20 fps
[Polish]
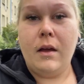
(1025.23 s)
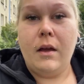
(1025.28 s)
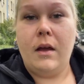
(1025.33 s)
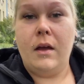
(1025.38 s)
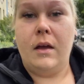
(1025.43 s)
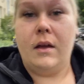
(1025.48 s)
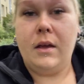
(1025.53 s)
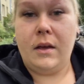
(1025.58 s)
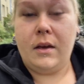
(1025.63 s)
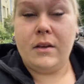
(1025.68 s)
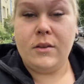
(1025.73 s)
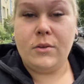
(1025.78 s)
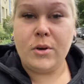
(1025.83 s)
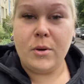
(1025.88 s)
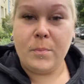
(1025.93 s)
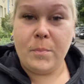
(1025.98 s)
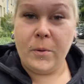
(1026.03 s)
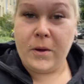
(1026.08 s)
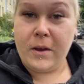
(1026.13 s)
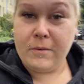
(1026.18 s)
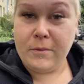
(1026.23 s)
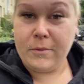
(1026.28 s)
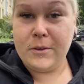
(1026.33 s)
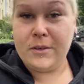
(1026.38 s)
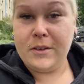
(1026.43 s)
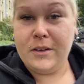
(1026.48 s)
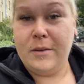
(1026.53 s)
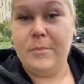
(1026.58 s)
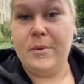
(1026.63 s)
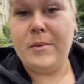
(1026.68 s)
e, który pojawił
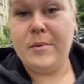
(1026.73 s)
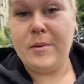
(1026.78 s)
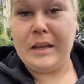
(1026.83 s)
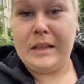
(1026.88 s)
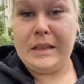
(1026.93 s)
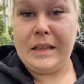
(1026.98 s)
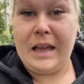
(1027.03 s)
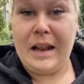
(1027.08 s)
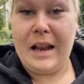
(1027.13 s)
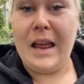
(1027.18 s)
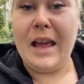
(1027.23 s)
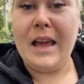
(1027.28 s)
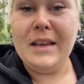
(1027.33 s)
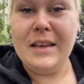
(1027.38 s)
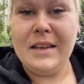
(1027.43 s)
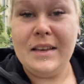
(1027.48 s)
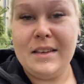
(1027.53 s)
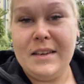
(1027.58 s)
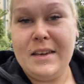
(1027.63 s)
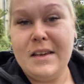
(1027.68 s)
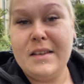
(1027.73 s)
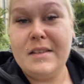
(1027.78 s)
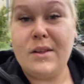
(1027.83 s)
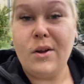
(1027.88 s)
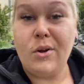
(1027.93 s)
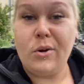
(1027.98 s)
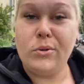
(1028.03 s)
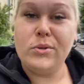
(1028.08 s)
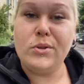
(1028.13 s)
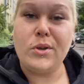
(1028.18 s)
się na moim kanale. Jest
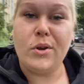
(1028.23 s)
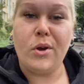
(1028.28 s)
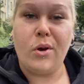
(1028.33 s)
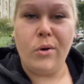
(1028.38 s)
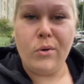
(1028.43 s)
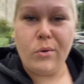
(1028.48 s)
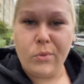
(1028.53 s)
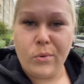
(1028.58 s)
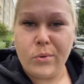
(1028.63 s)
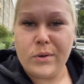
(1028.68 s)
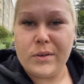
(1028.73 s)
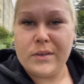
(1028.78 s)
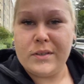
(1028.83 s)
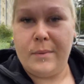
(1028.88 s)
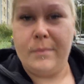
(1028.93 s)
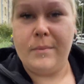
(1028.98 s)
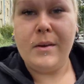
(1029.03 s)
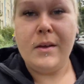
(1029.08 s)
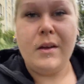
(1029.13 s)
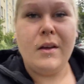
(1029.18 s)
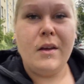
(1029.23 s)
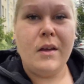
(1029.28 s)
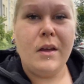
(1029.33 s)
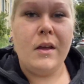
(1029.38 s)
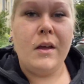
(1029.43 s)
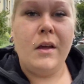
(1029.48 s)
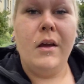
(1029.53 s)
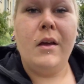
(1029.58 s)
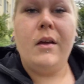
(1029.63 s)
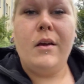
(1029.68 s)
on z konkursem.
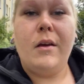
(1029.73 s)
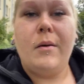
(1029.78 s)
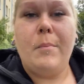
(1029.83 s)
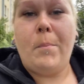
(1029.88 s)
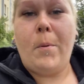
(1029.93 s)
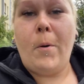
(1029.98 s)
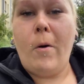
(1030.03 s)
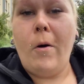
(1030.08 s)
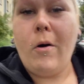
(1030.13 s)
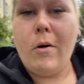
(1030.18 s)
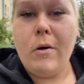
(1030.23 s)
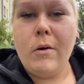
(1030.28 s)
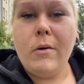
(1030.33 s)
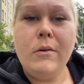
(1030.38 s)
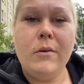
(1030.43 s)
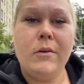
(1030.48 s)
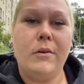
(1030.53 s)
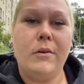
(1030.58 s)
Po